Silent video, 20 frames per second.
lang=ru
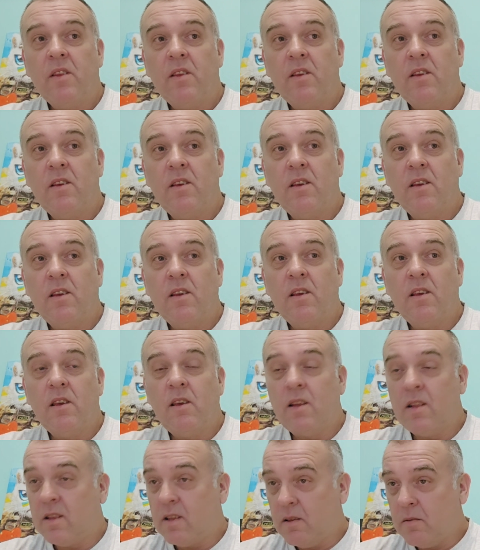И
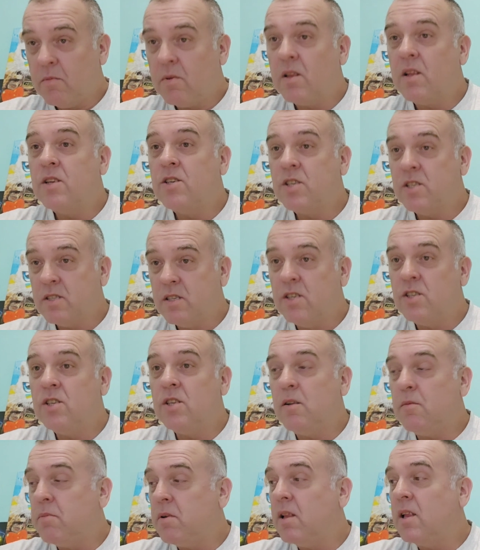это именно
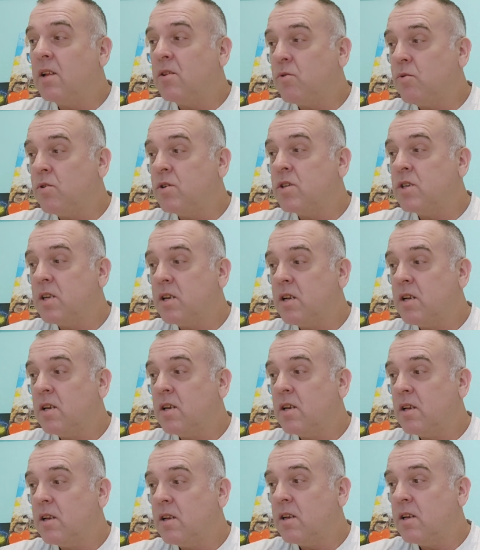частично была
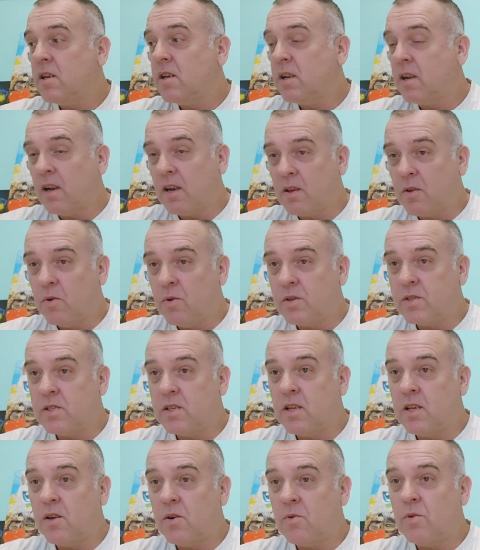тоже
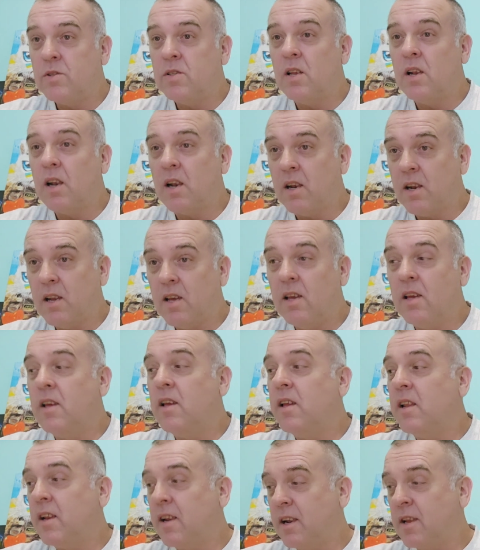религиозная рознь,
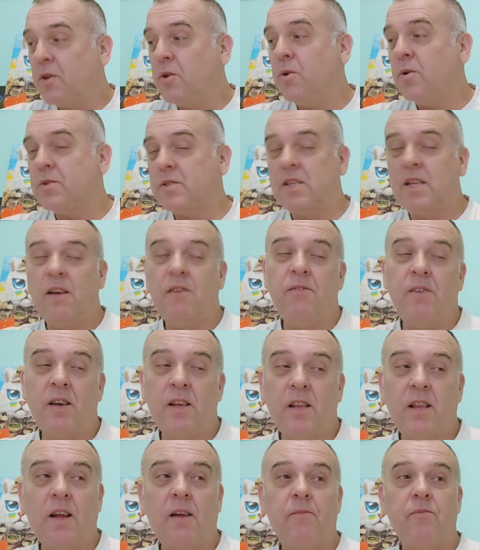э, религиозная
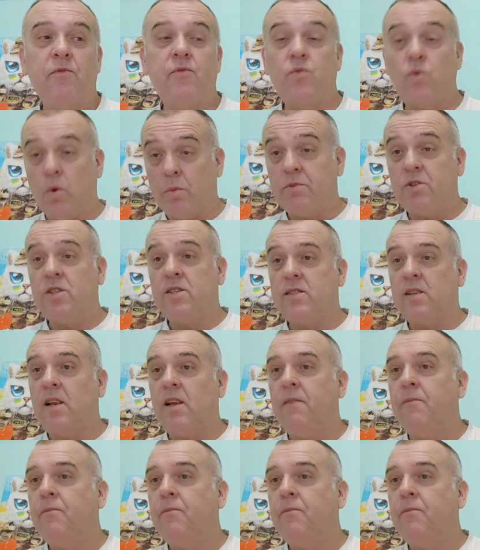война в том числе.